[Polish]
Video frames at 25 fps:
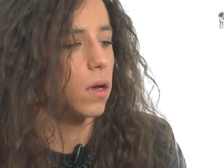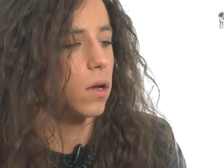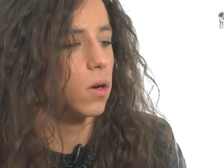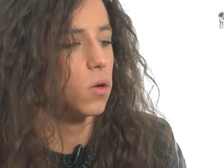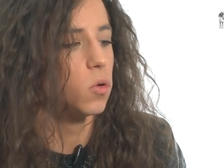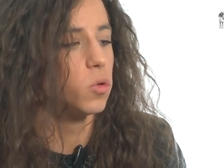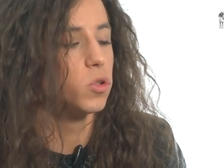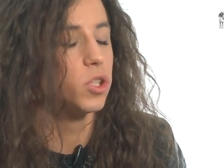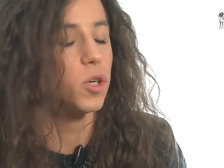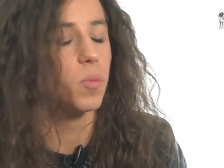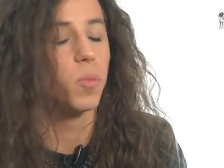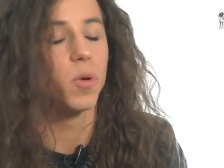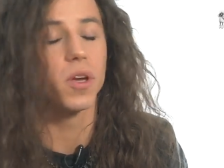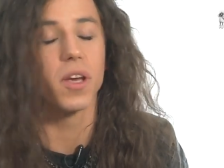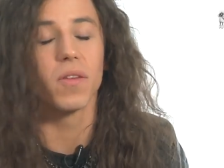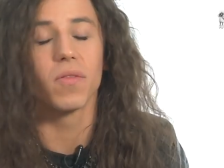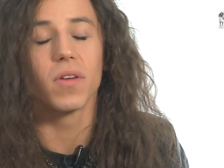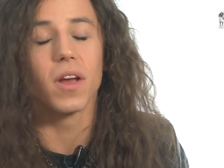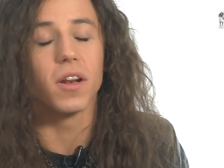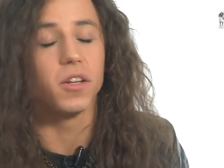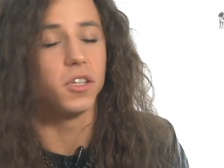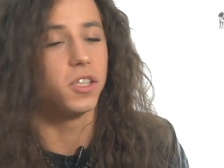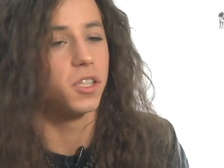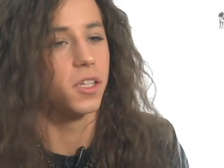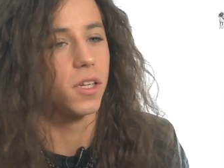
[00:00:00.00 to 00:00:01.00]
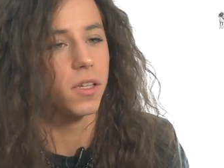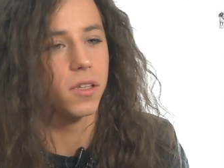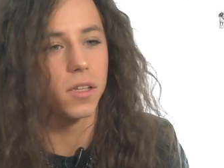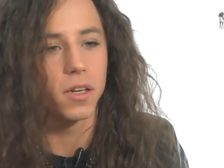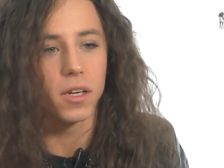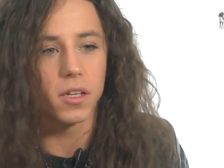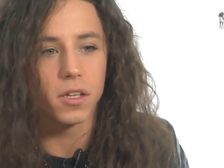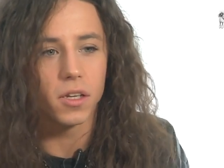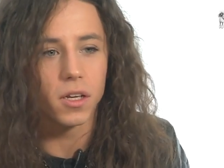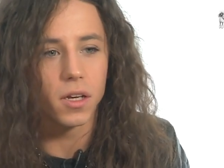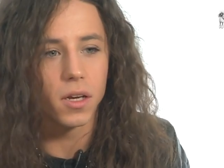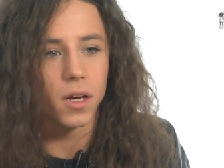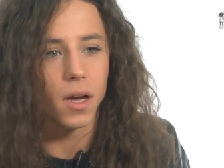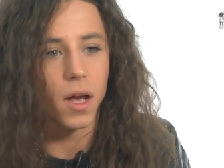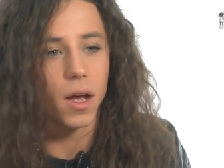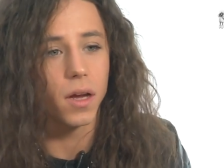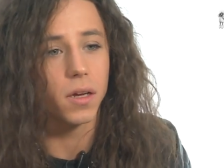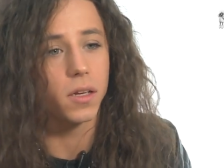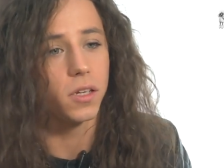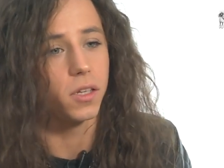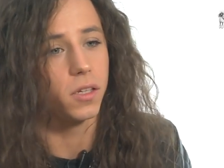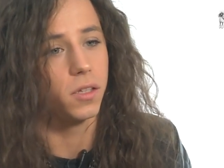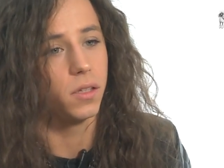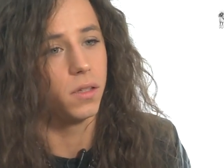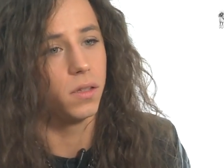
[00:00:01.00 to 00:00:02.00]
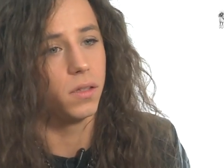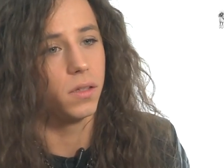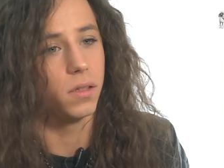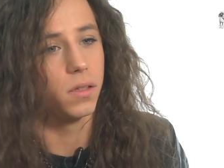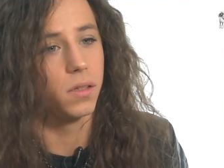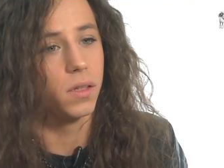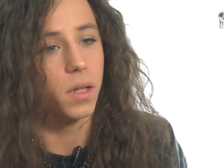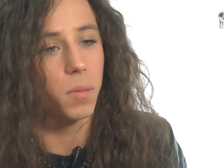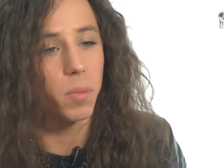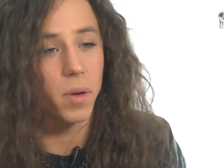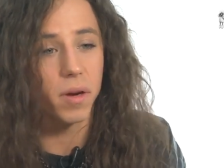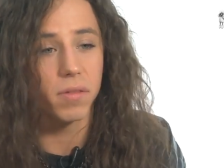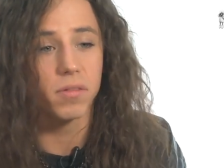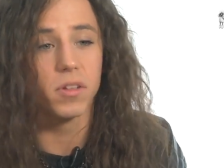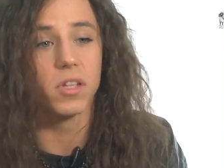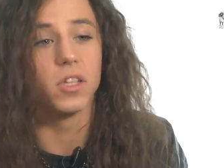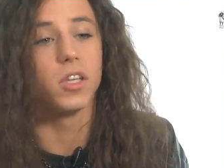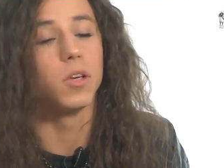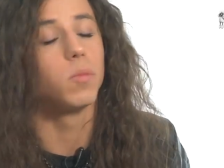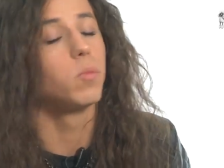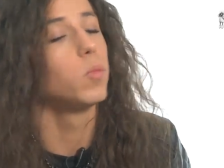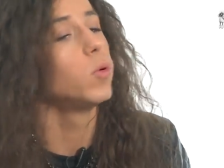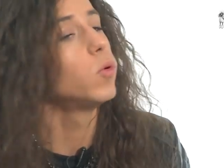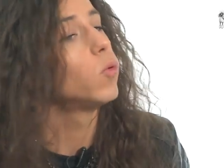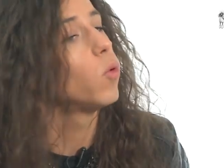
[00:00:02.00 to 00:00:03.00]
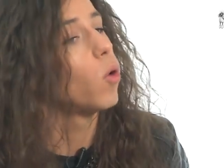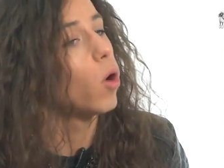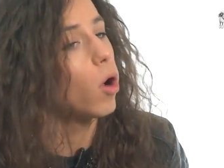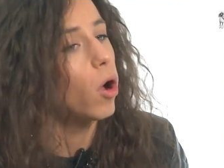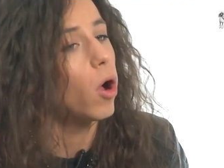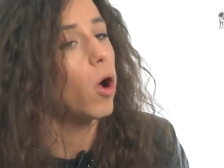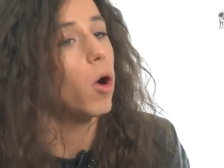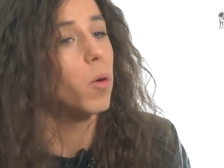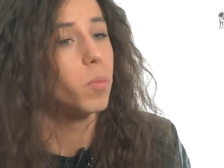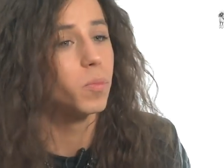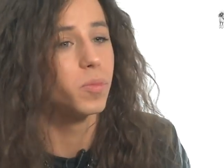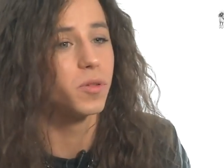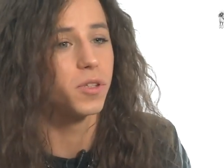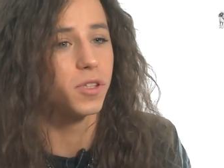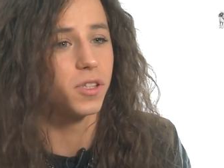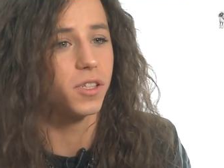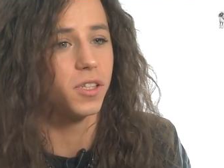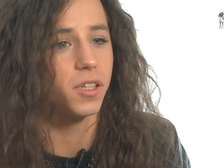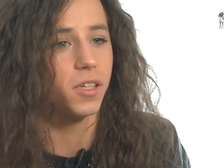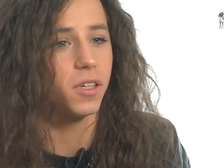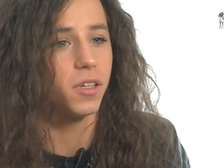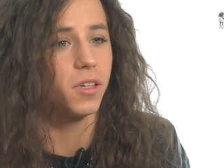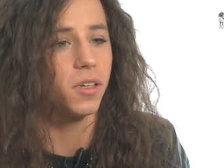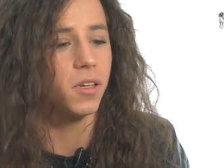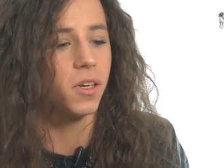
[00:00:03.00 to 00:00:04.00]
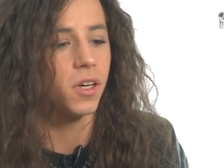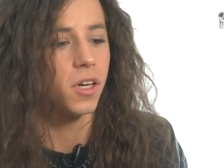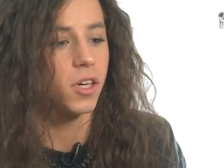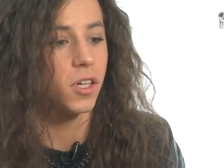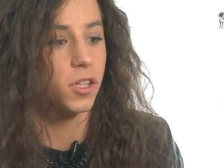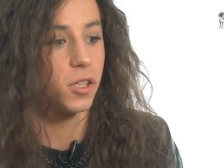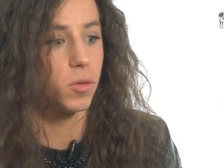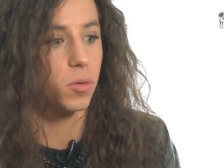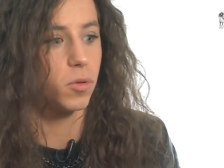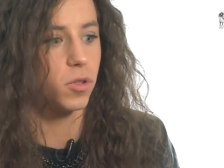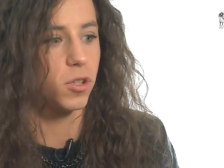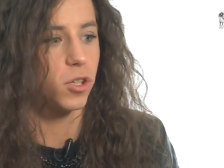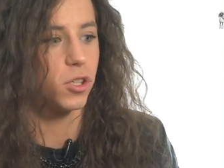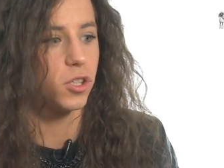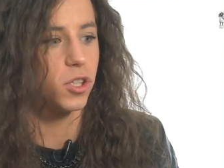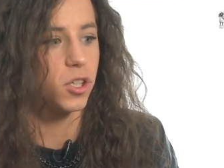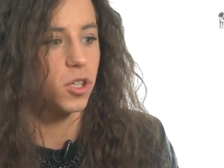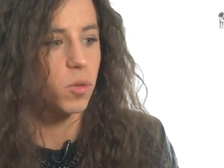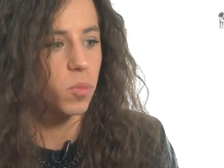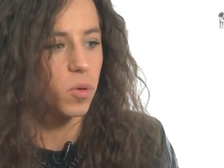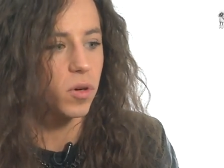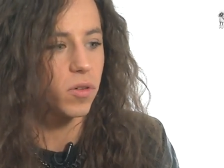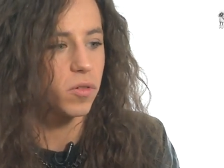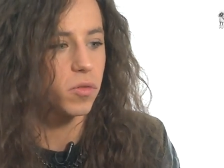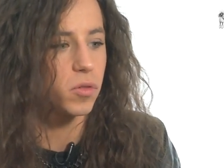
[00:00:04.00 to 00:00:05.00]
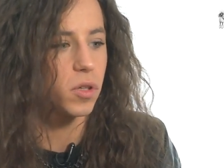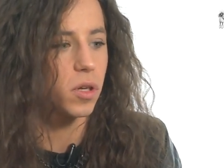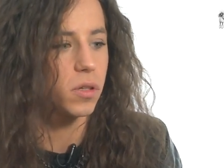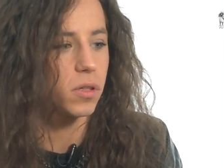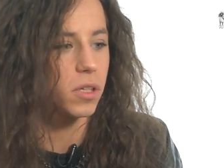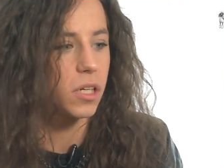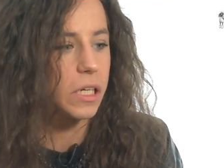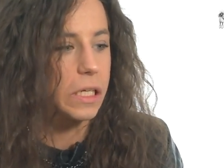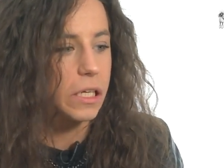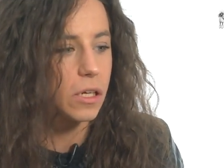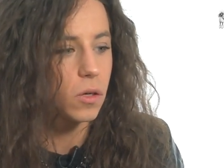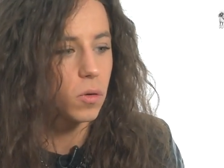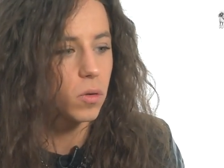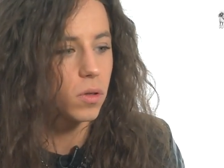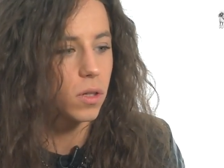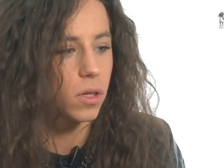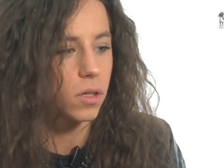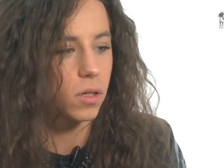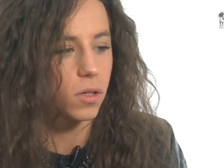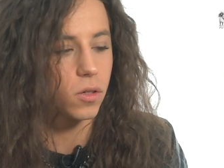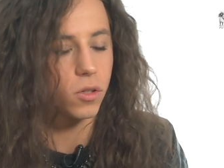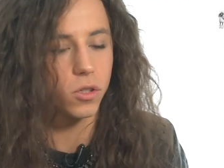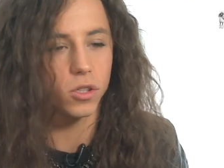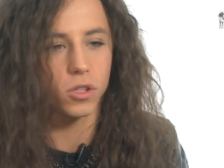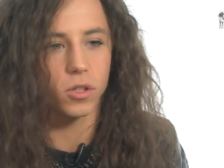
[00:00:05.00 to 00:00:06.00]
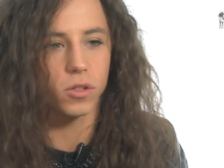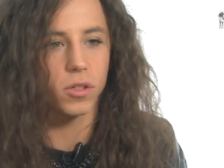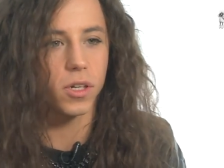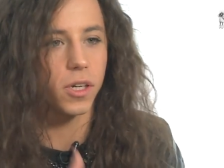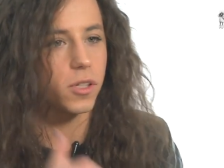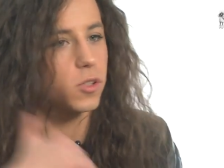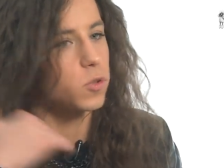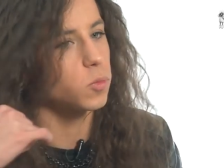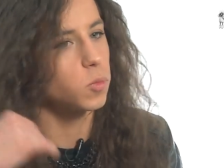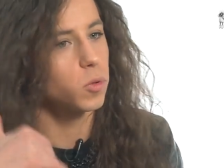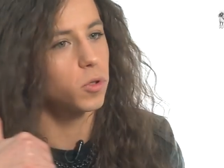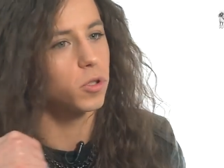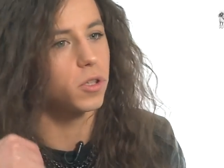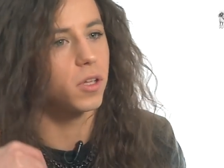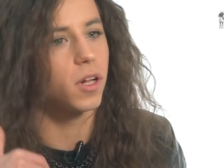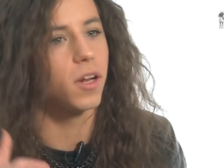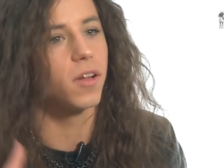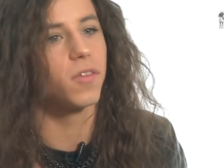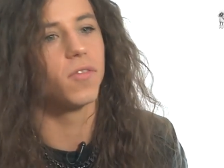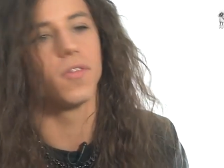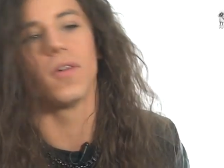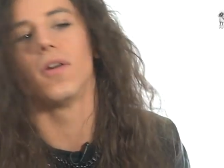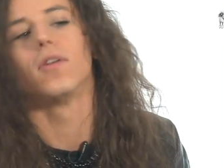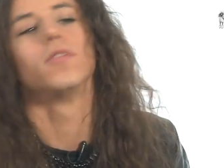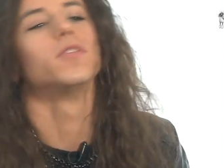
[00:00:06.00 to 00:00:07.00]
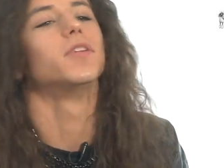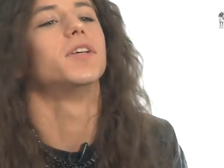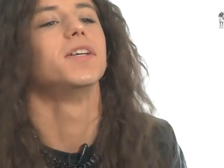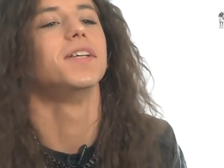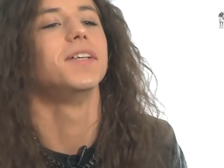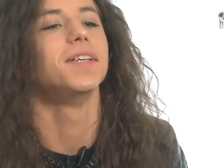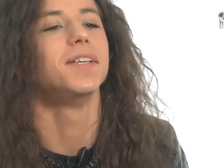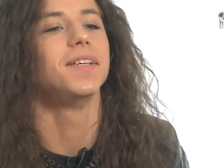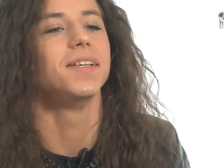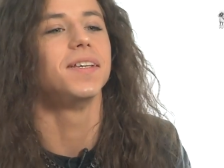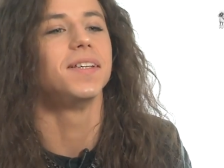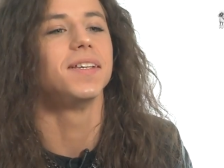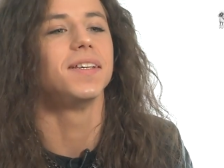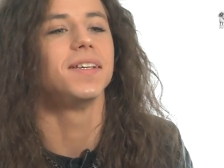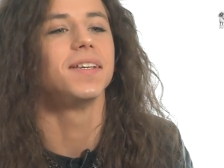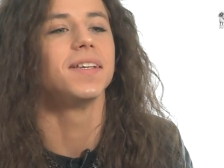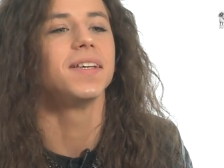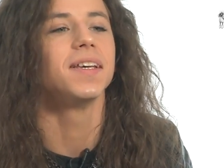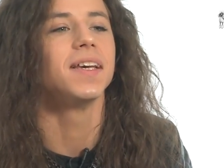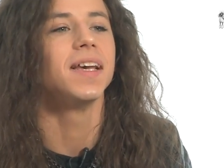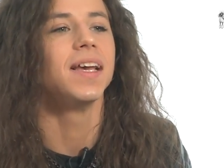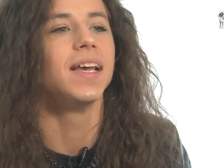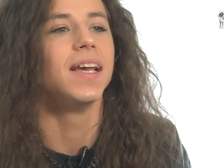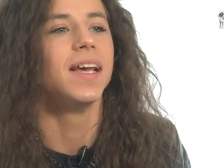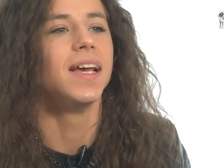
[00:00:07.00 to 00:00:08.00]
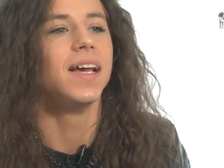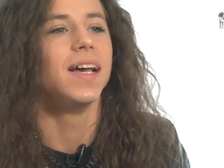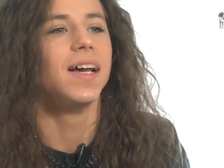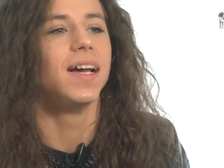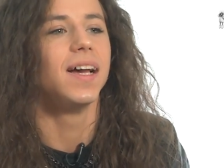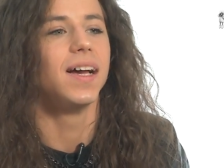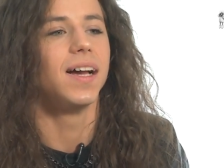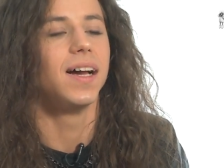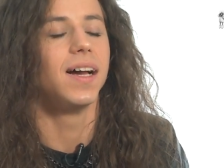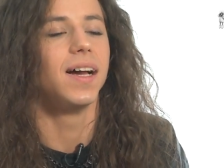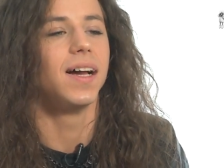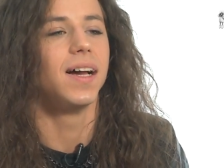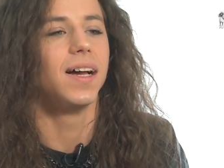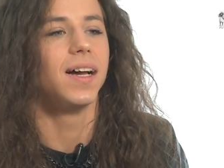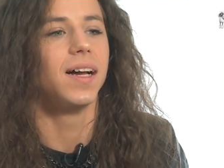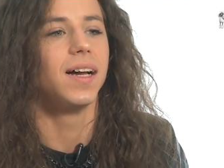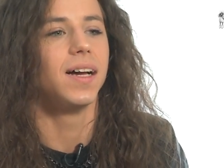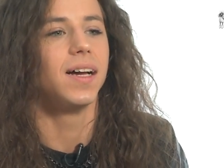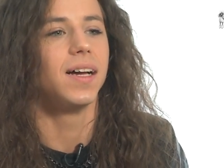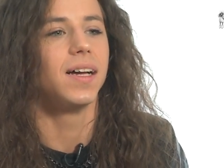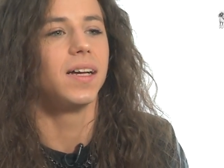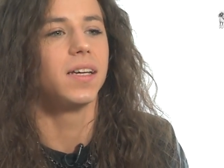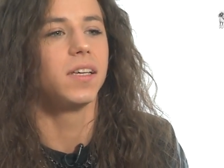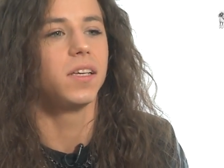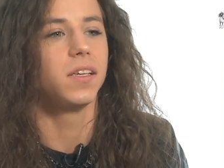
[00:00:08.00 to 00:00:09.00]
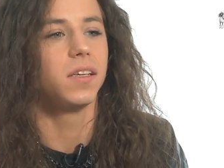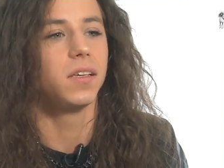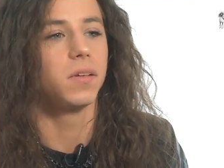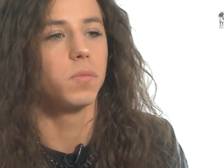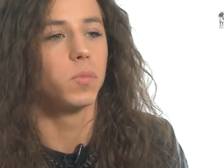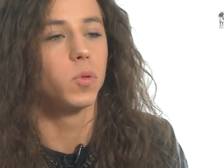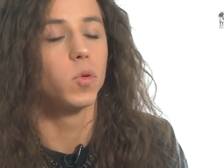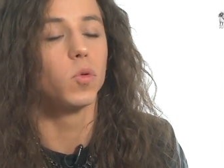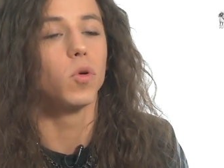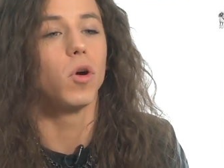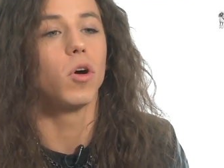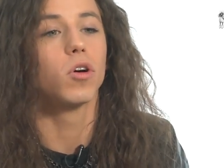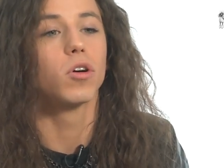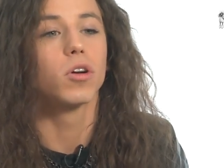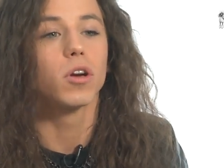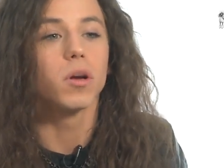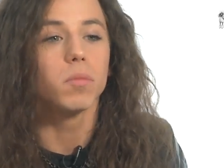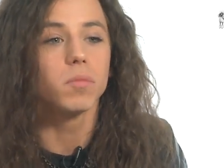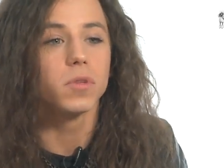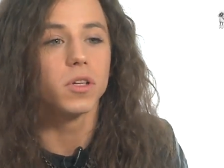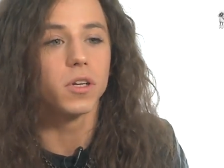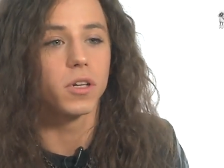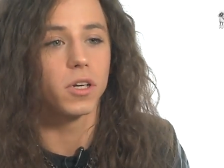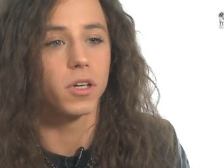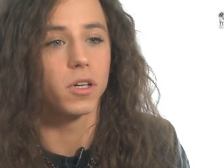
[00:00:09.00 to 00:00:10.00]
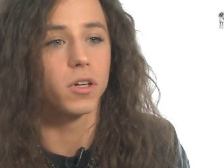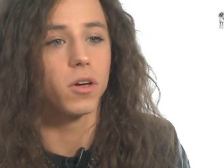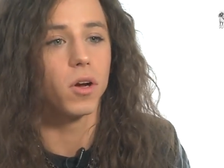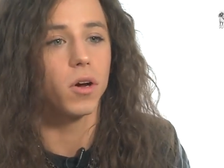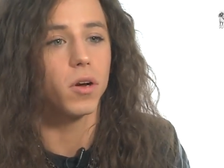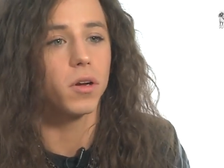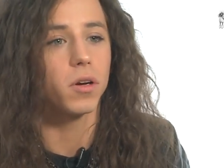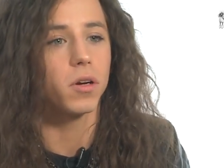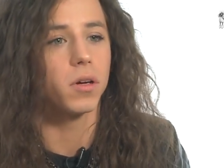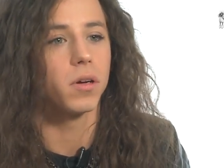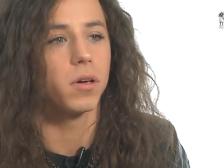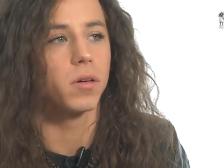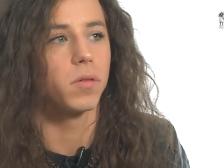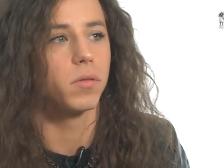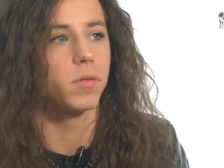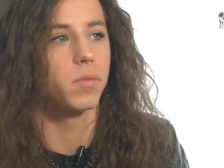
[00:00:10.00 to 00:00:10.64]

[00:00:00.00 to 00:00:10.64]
ludzie pojawiali się na treningach i naprawdę nie było opcji, żeby ktoś się nie pojawił na treningu, dlatego że od razu były telefony i, e, i był ogromny rygor.